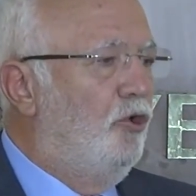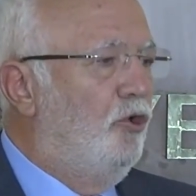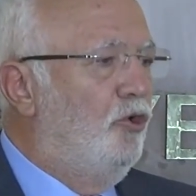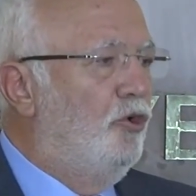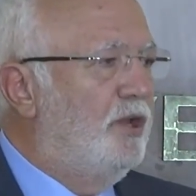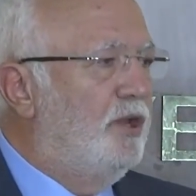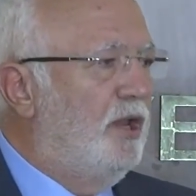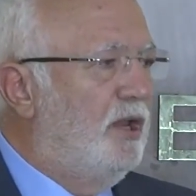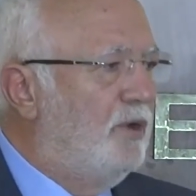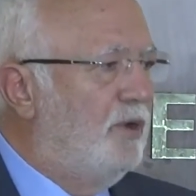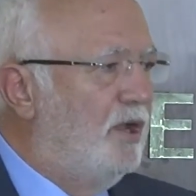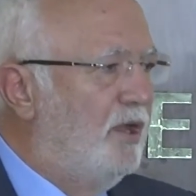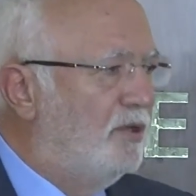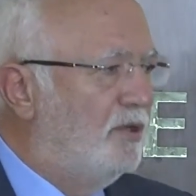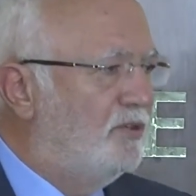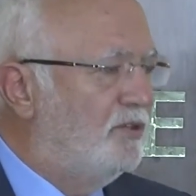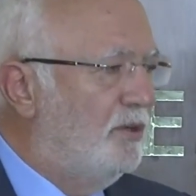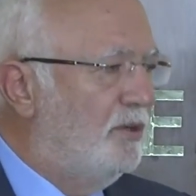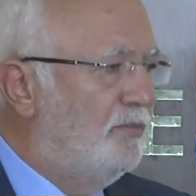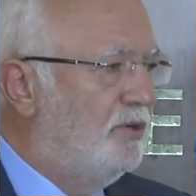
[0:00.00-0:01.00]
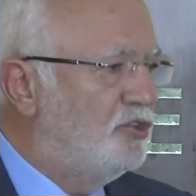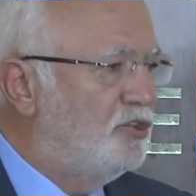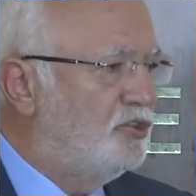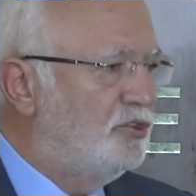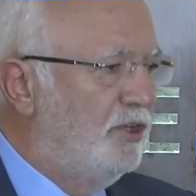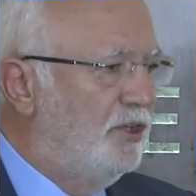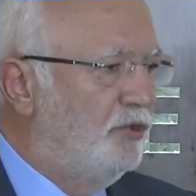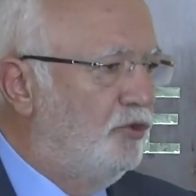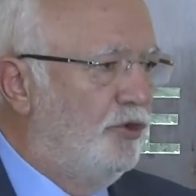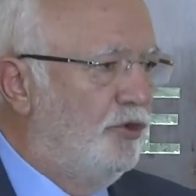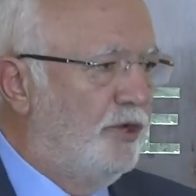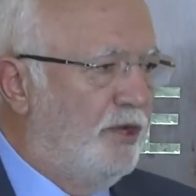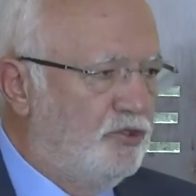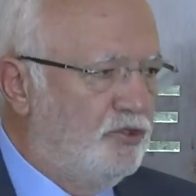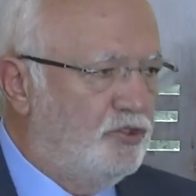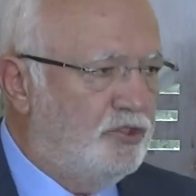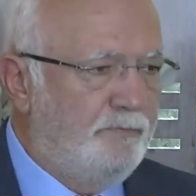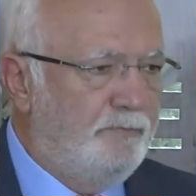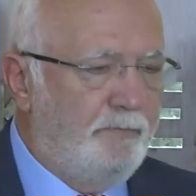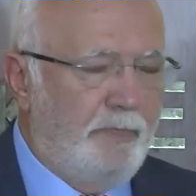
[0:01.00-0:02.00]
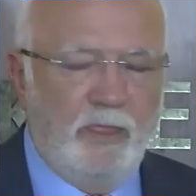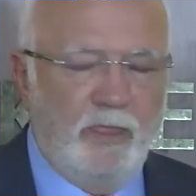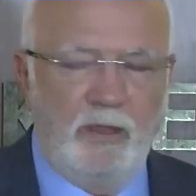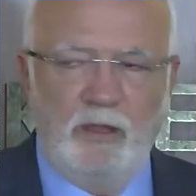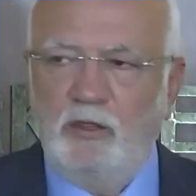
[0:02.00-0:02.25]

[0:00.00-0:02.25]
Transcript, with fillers: öğrenim hayatına başlayan öğrencim